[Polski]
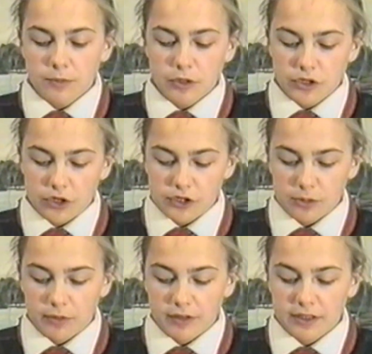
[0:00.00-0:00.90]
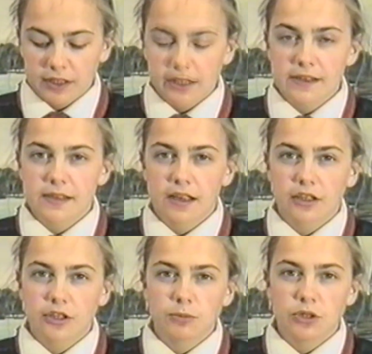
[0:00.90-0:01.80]
25-osobowa
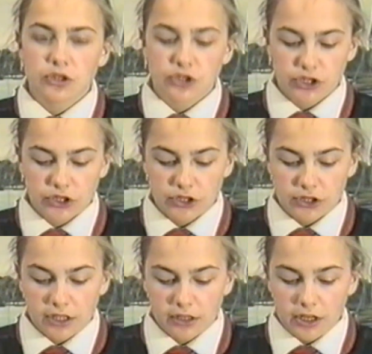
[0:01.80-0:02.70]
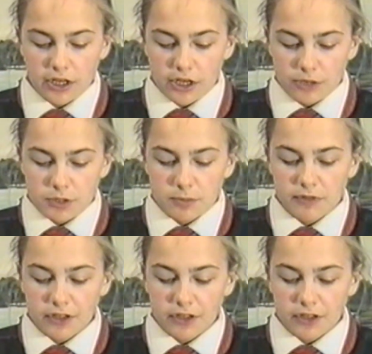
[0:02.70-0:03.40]
delegacja gminy Szczecinek,